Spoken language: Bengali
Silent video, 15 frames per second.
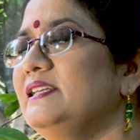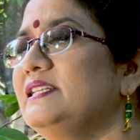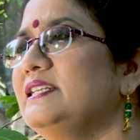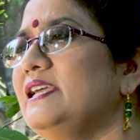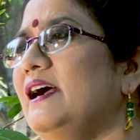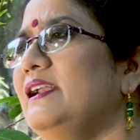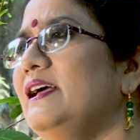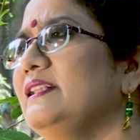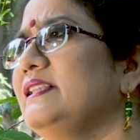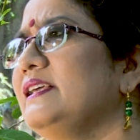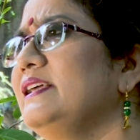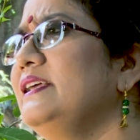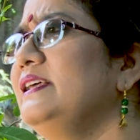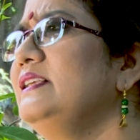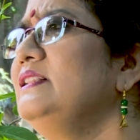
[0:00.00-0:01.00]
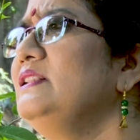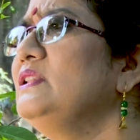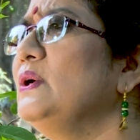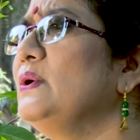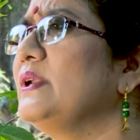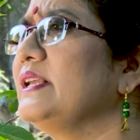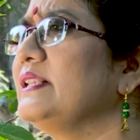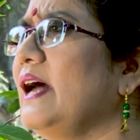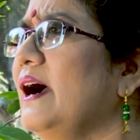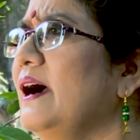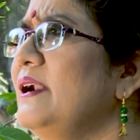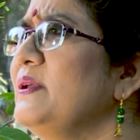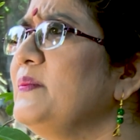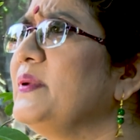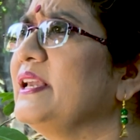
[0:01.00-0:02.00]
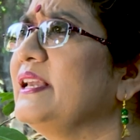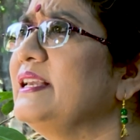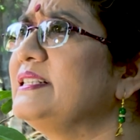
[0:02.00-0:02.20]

সারাদিন ধরে দাঁড় বেয়ে